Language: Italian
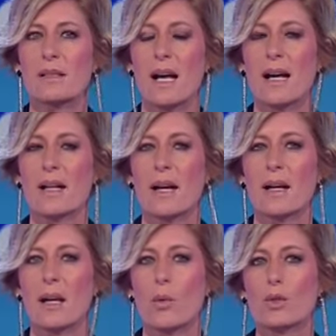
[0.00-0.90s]
sana
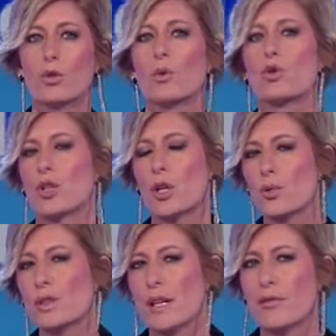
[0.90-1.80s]
che quantomeno ci
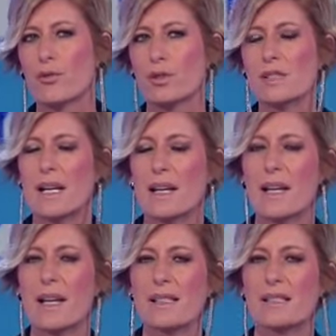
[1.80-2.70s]
aiuti a rafforzare
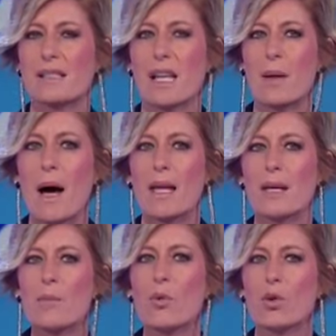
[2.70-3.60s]
il sistema
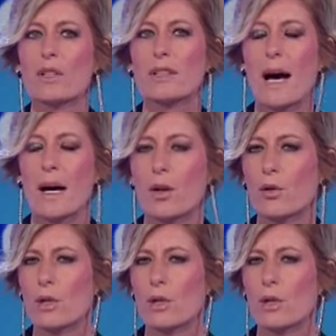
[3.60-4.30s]
immunitario.